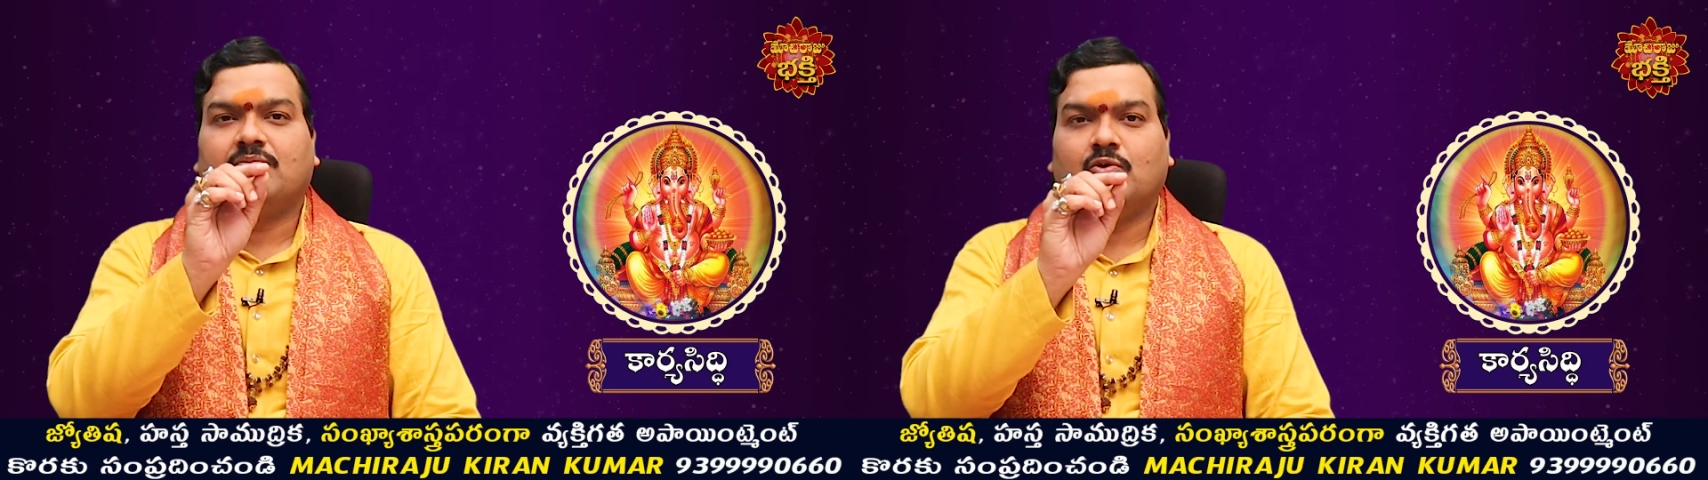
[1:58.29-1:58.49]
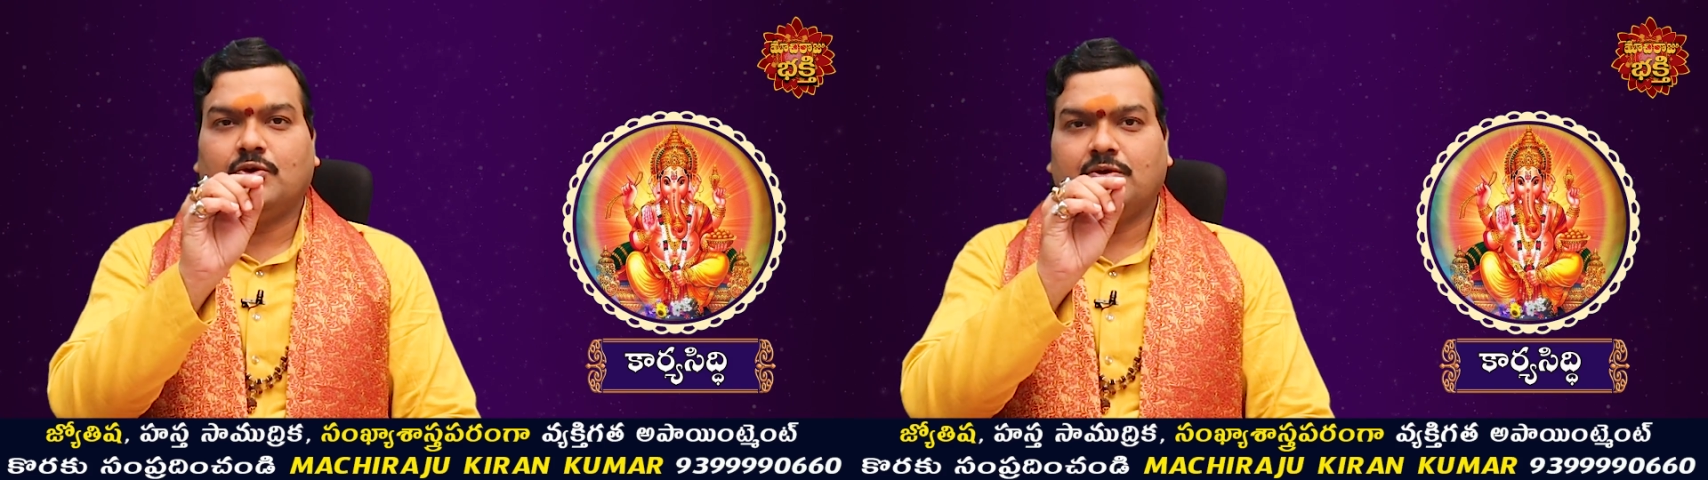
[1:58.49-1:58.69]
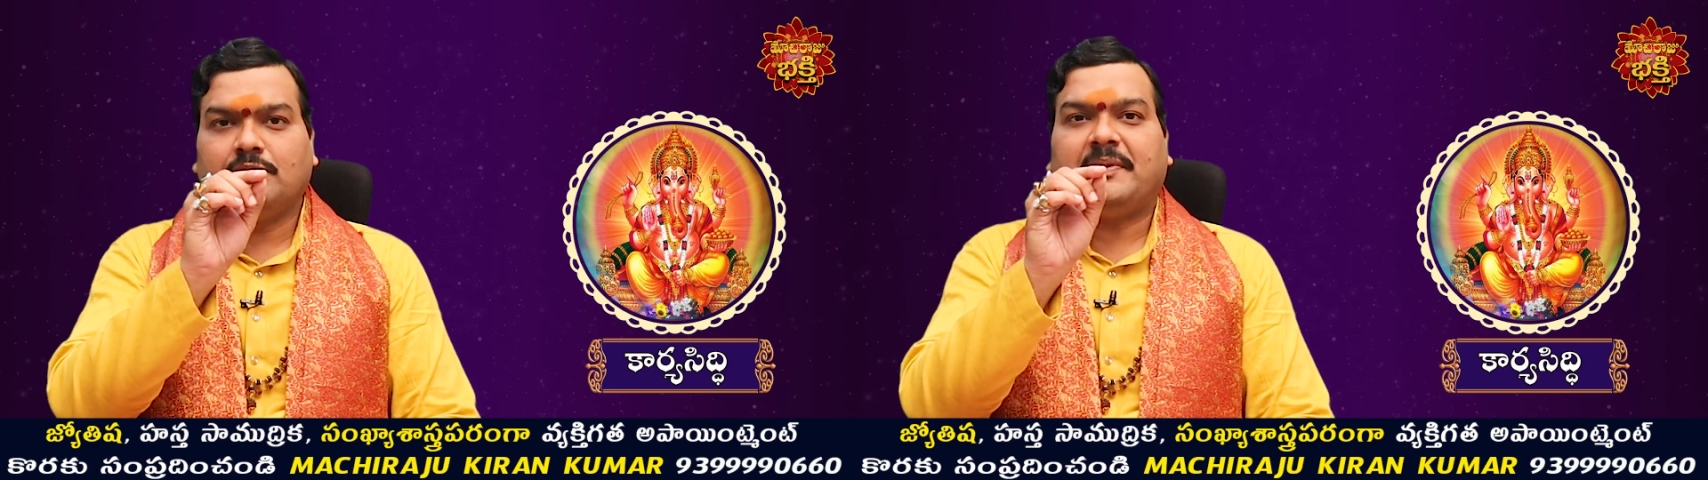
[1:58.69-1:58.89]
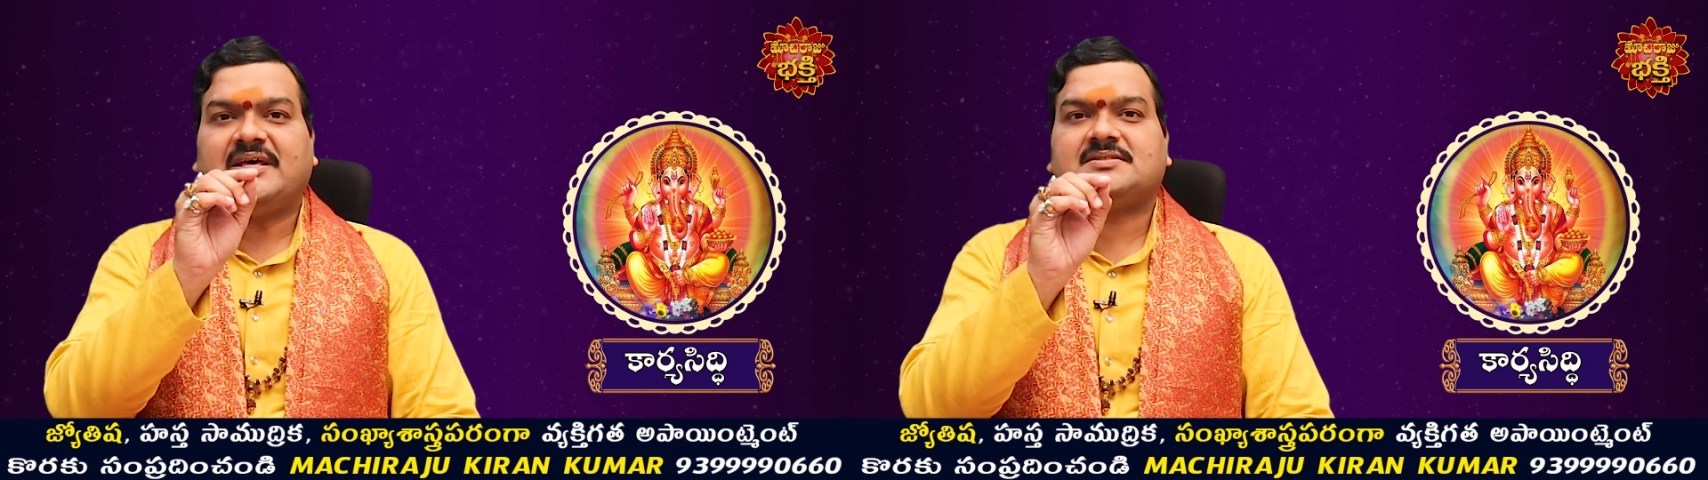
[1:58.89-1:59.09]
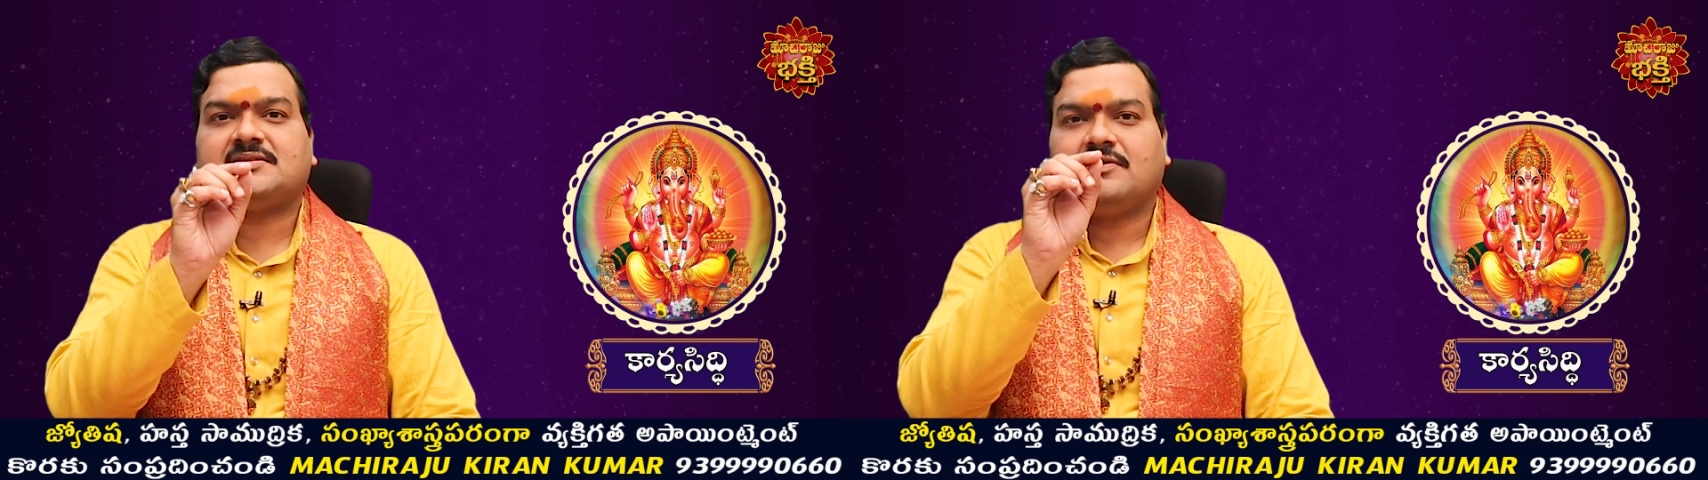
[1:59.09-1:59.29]
మూడు
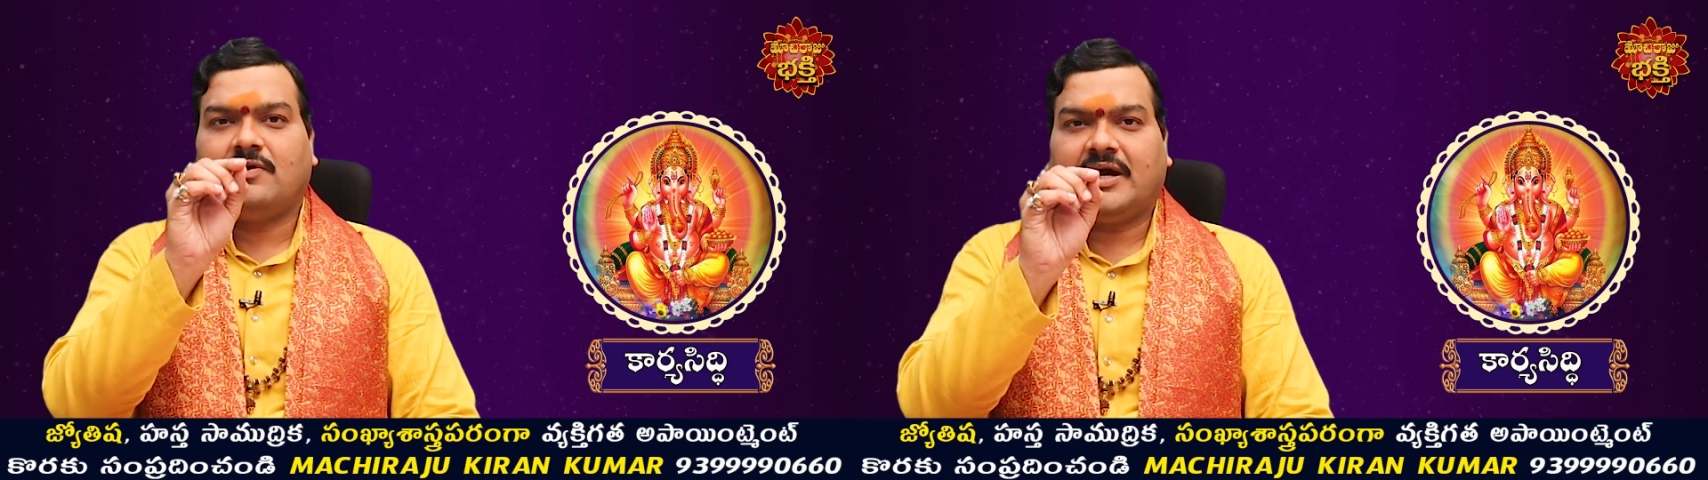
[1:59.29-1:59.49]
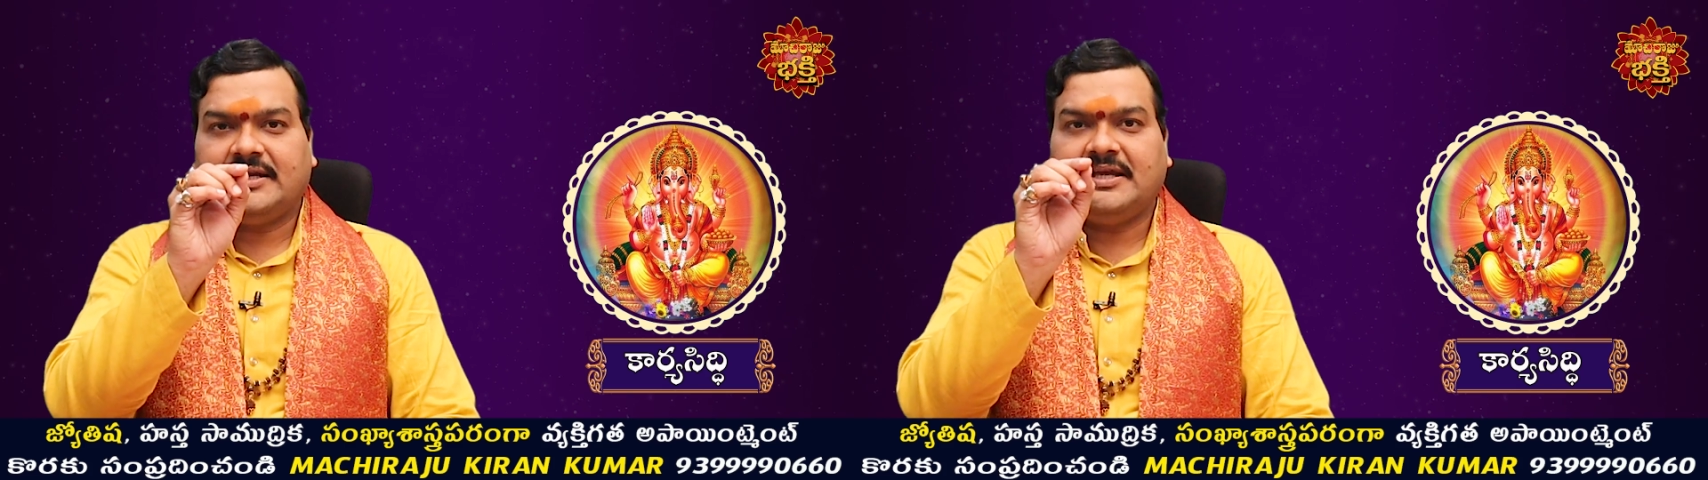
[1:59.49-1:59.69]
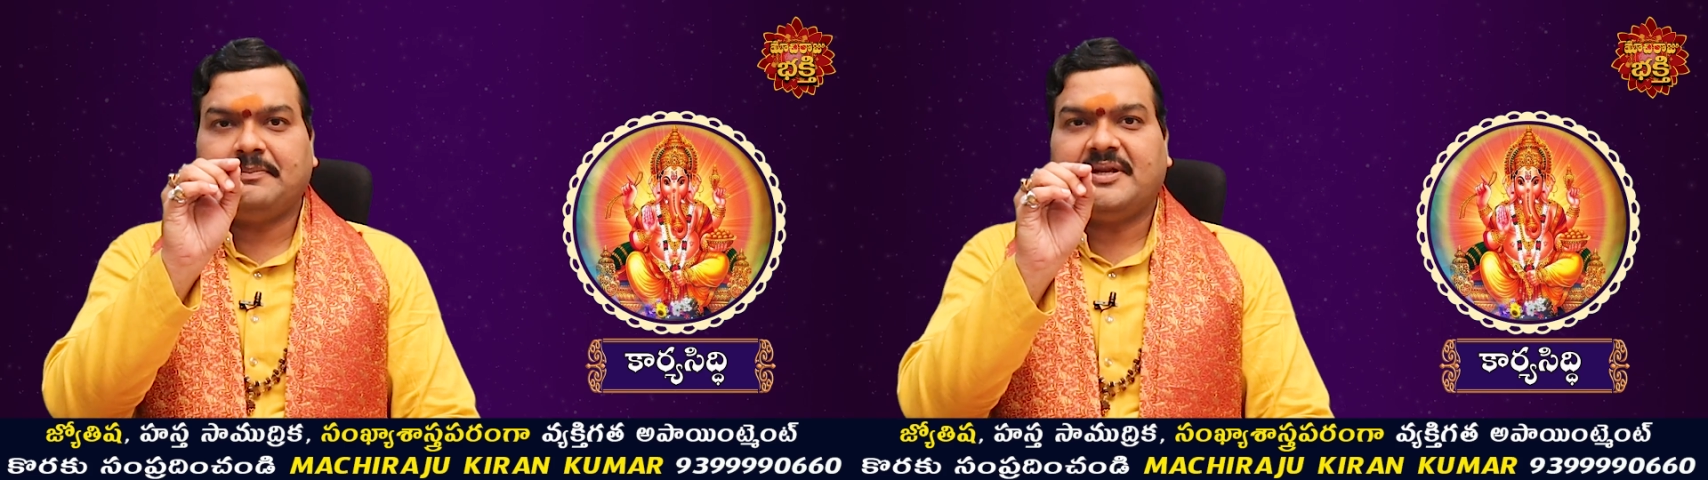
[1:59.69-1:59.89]
ప్లస్ ఒకటి